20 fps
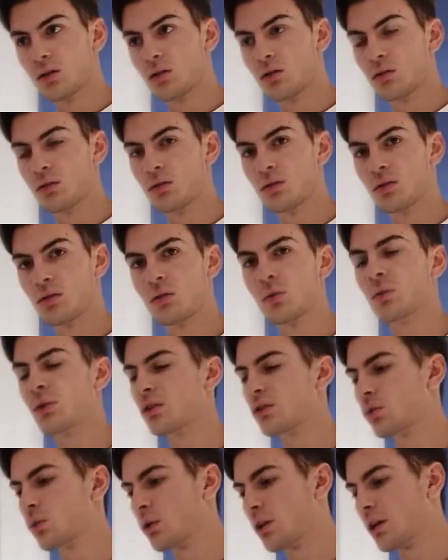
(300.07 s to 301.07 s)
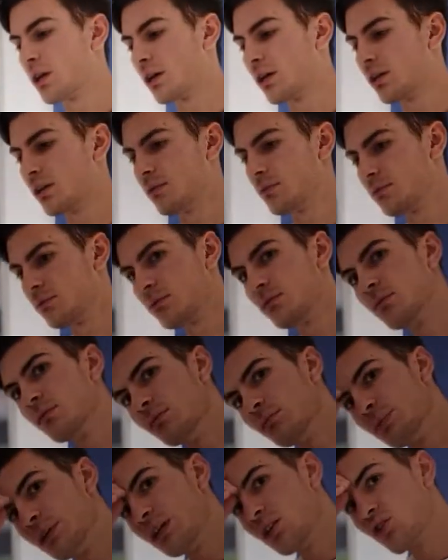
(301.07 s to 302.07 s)
äh, oder so eine
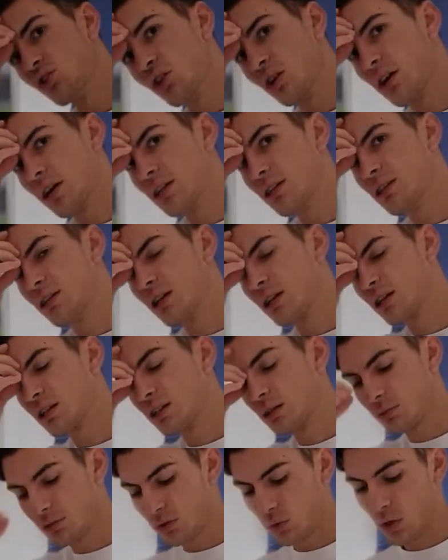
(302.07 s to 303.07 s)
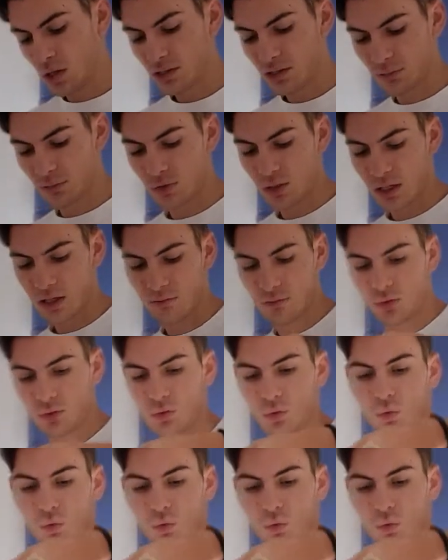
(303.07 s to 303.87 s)
beige alte Jacke, die aber so langsam zu eng wird.